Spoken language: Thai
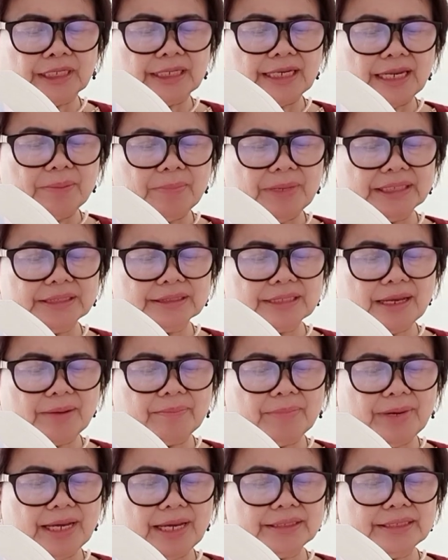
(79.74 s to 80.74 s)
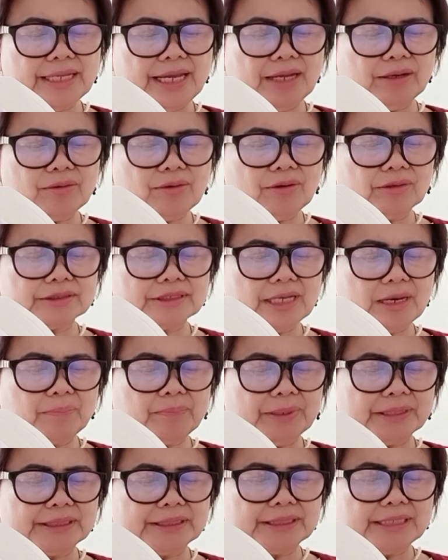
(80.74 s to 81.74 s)
และไม่สามารถแยกออกจาก
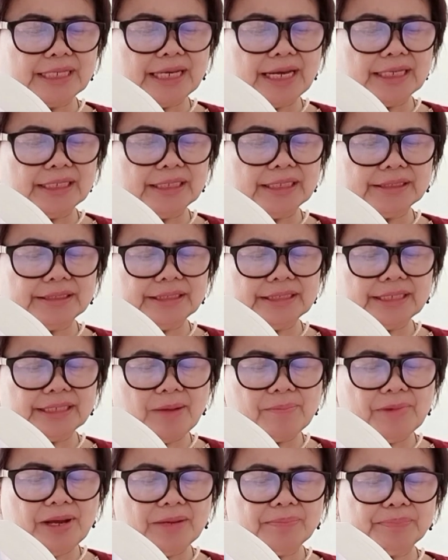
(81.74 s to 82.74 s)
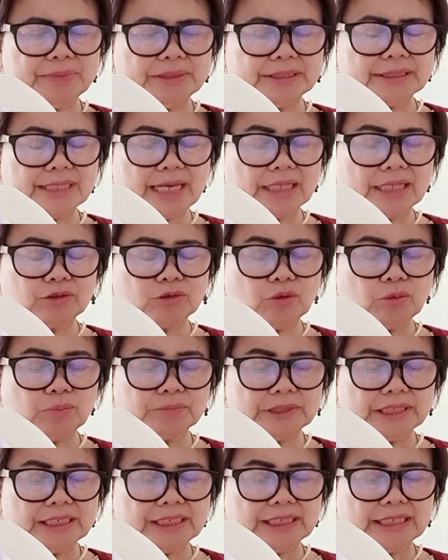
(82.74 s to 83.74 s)
ปัจจัยที่ทำให้ปีศาจโจม
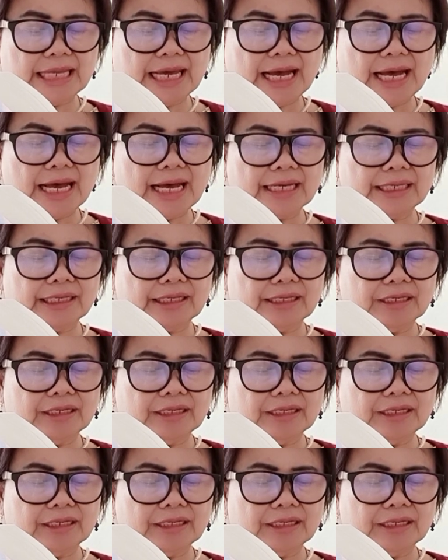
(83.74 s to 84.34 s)
ตีได้